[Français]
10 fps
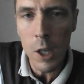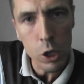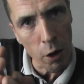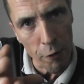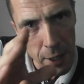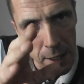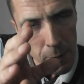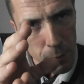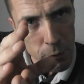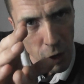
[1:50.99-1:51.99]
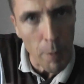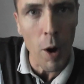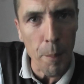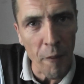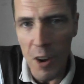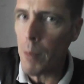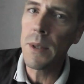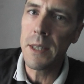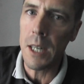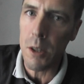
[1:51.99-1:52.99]
je le fais vraiment pour faire
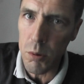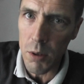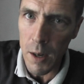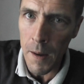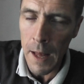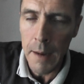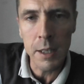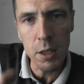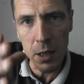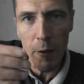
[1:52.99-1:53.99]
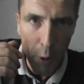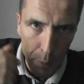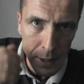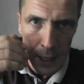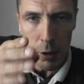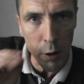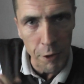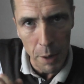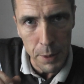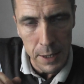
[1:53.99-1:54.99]
plaisir, tu vois. Est-ce que ça me fait plaisir de te
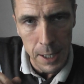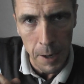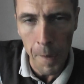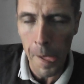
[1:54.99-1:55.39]
faire plaisir